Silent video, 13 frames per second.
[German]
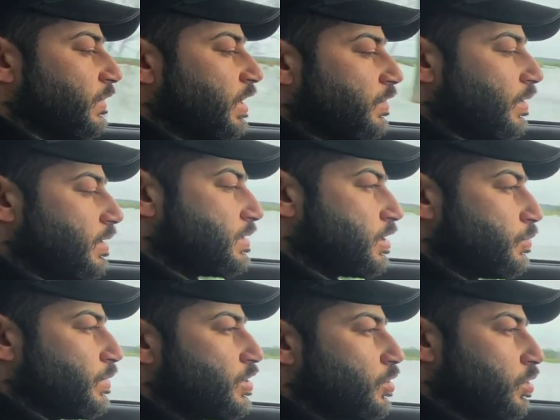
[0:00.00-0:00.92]
Ich weiß nicht,
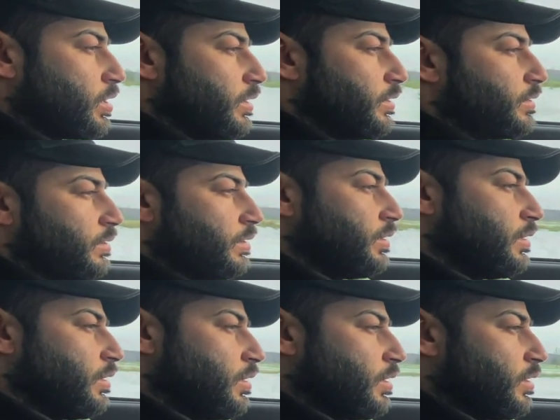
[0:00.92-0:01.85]
bin ich auch kein
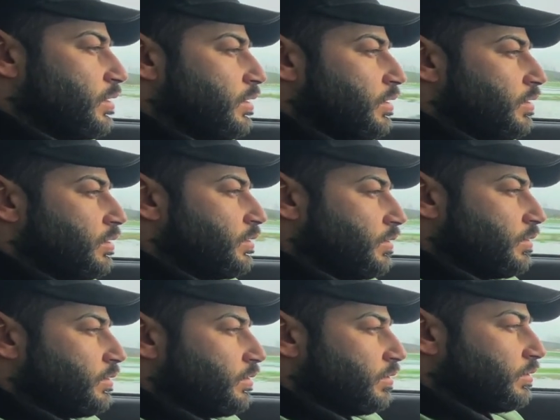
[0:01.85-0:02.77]

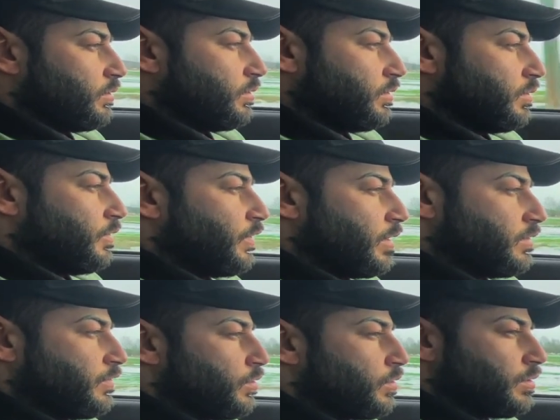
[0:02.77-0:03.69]
äh, Fan
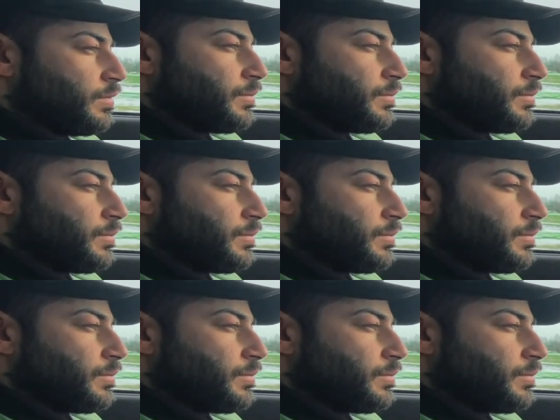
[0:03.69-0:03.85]
von.